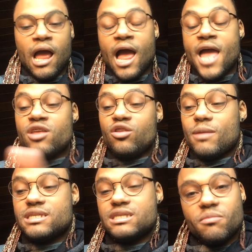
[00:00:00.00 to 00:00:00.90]
a, ir
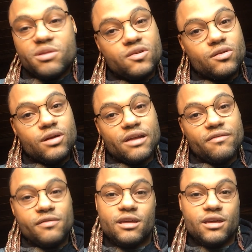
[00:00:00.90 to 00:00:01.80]
numa simples
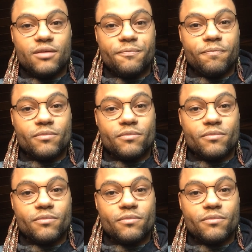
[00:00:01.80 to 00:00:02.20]
fotografia